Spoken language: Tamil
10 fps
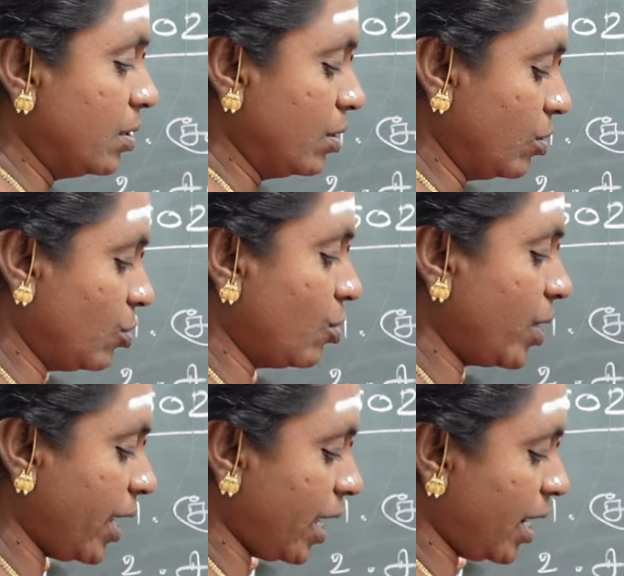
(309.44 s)

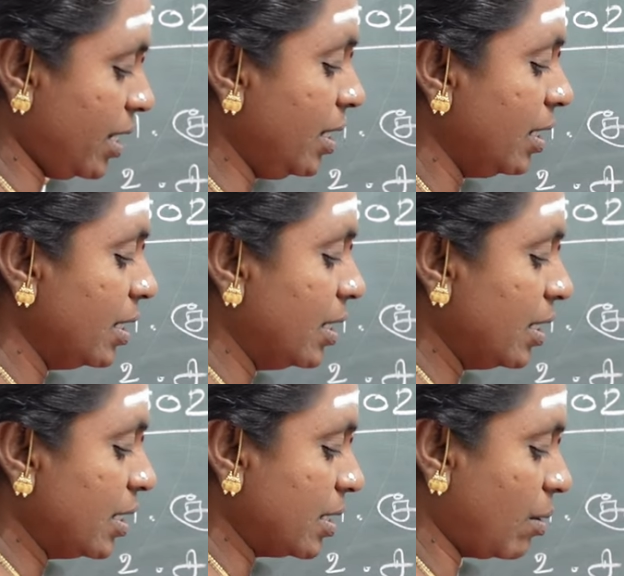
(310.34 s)
குருனா யார்
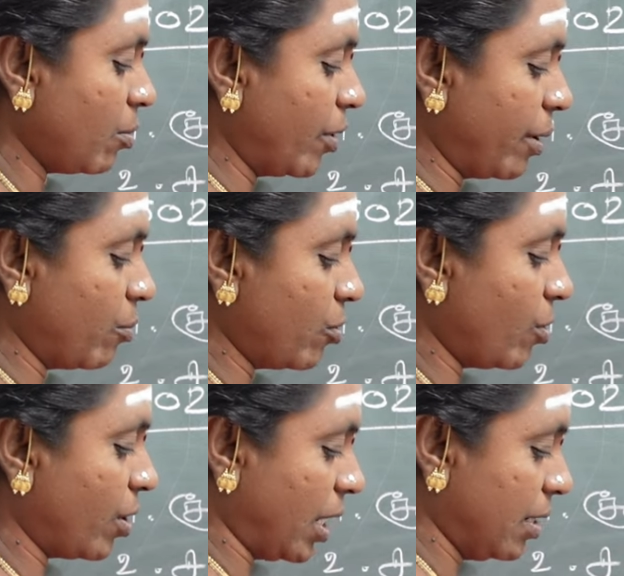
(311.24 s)
நம்மளுடைய
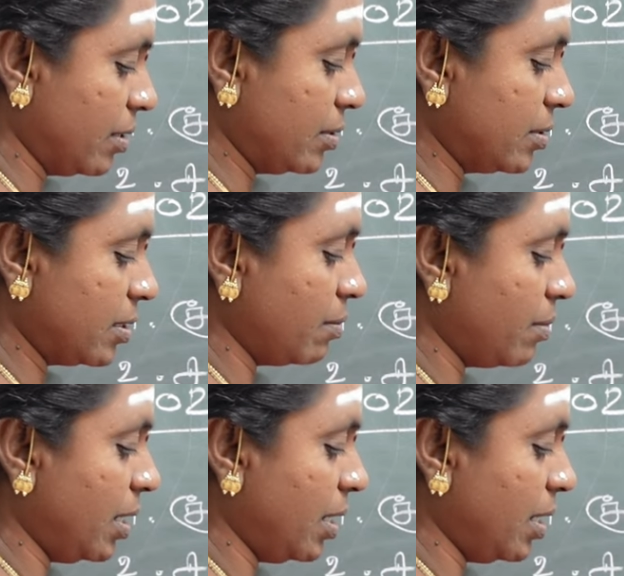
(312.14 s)
முன்னோர்கள் நம்ம